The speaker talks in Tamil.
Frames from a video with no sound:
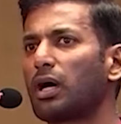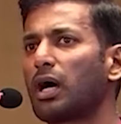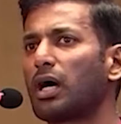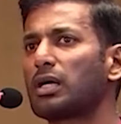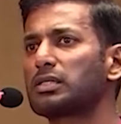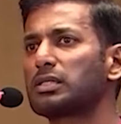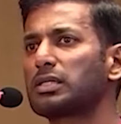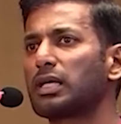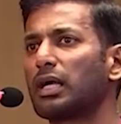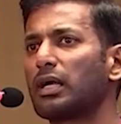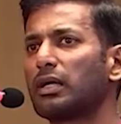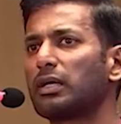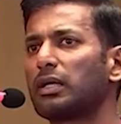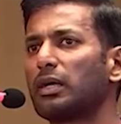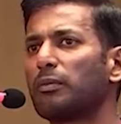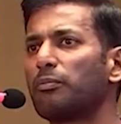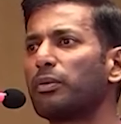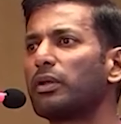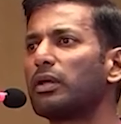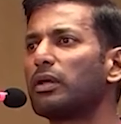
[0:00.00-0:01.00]
காசு கேட்டு
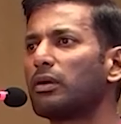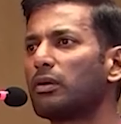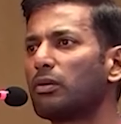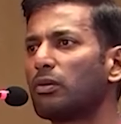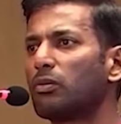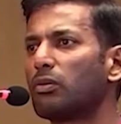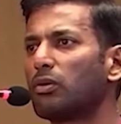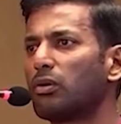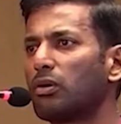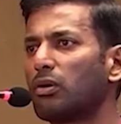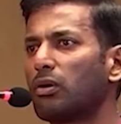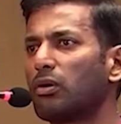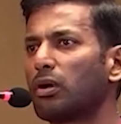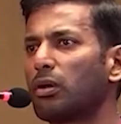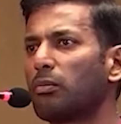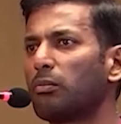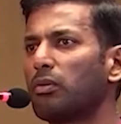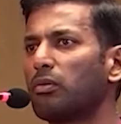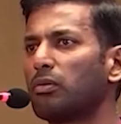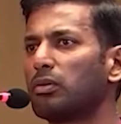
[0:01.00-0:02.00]
எப்படி
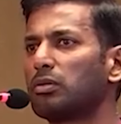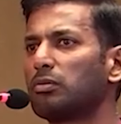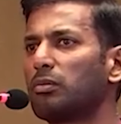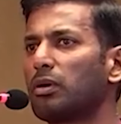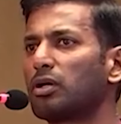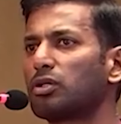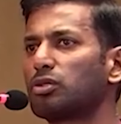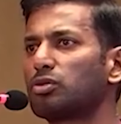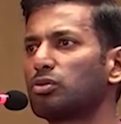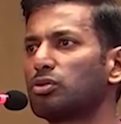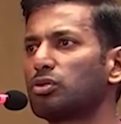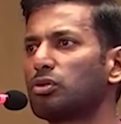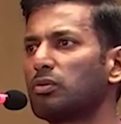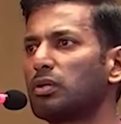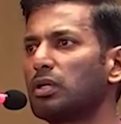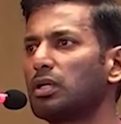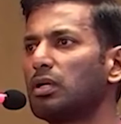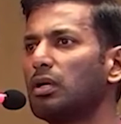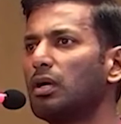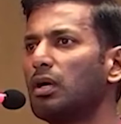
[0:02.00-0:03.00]
நம்ம வந்து மருத்துவ
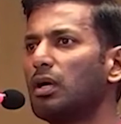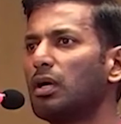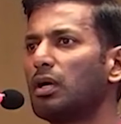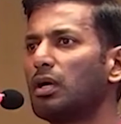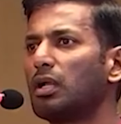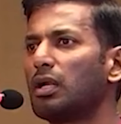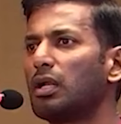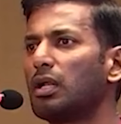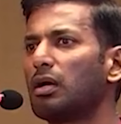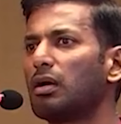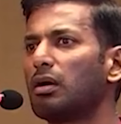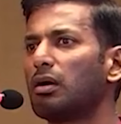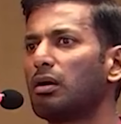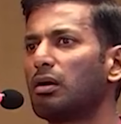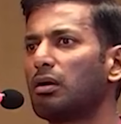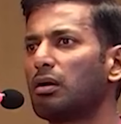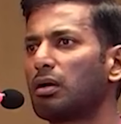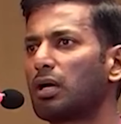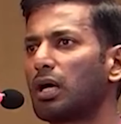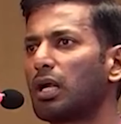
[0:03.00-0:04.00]
உதவி இல்லை
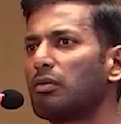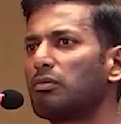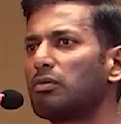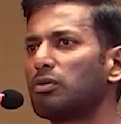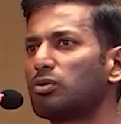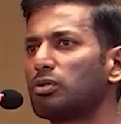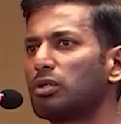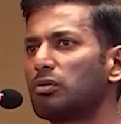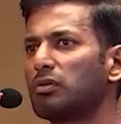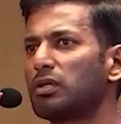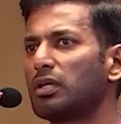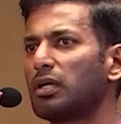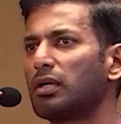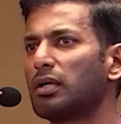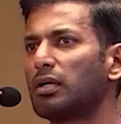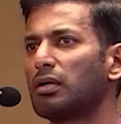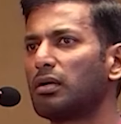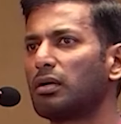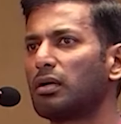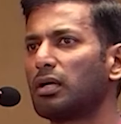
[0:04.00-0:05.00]
கல்வி உதவி
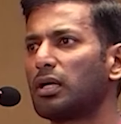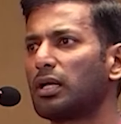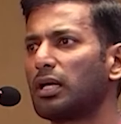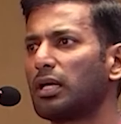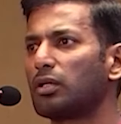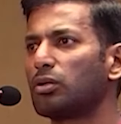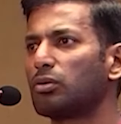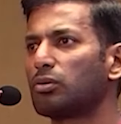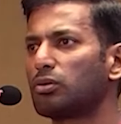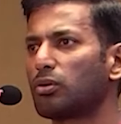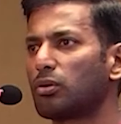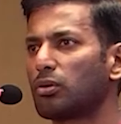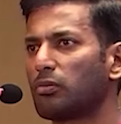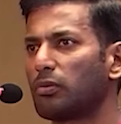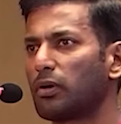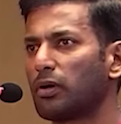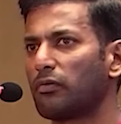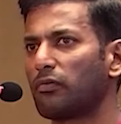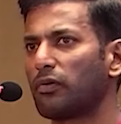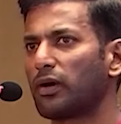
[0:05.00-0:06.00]
இல்லை இல்லை ஏதோ ஒரு
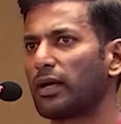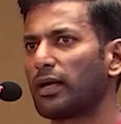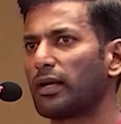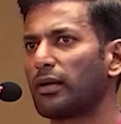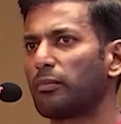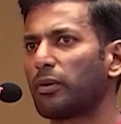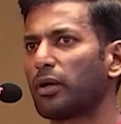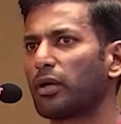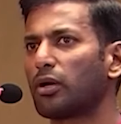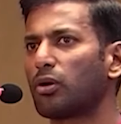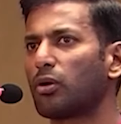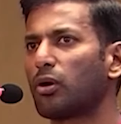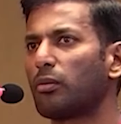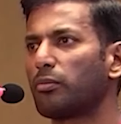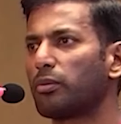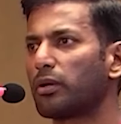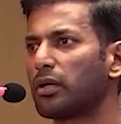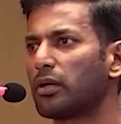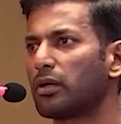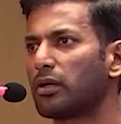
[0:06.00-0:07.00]
வகையில் பண்ணணும்
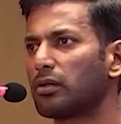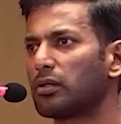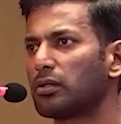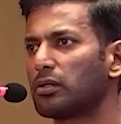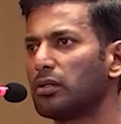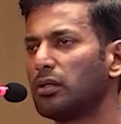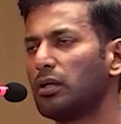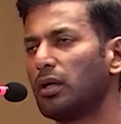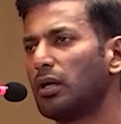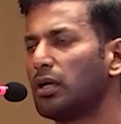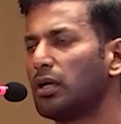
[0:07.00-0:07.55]
அப்படின்றது